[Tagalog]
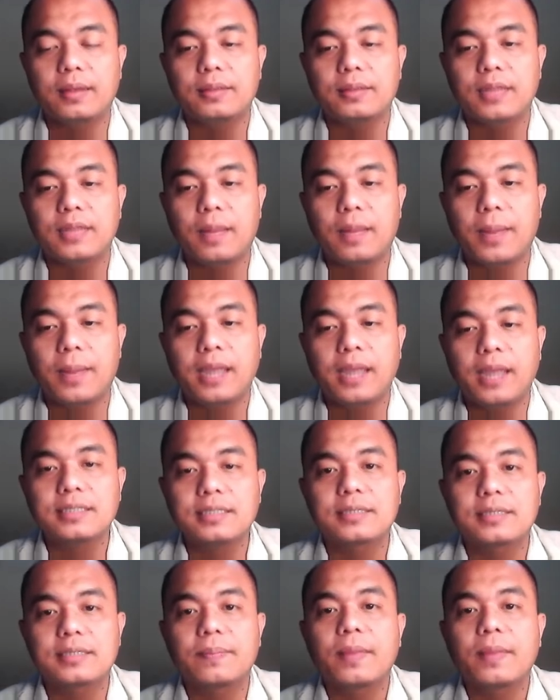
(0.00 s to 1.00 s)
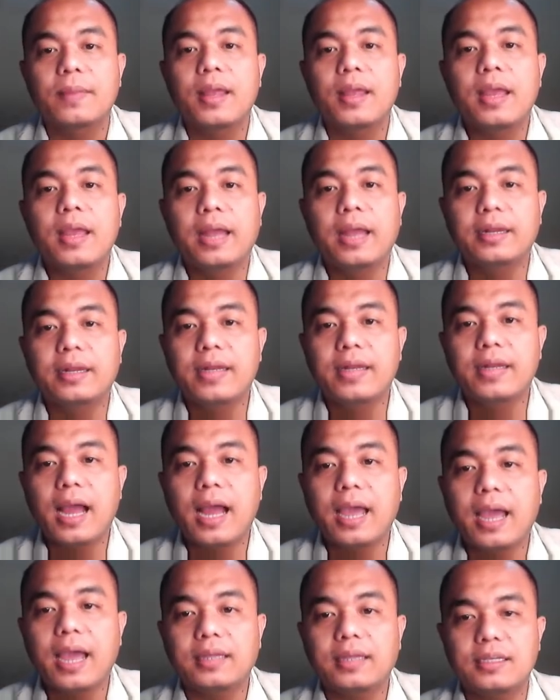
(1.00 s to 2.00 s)
sa labas. And then the
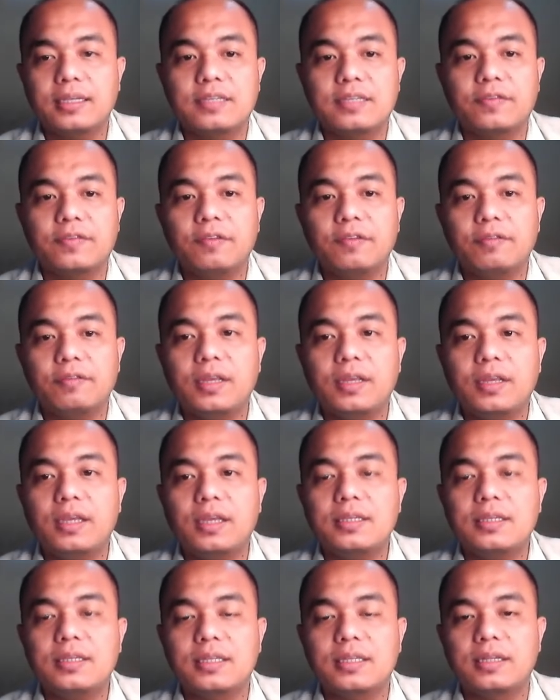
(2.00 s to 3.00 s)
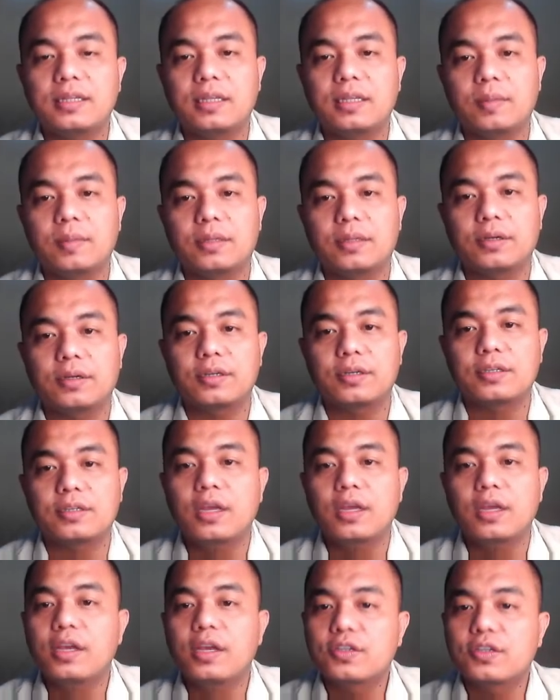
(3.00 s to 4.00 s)
height is 50 centimeters.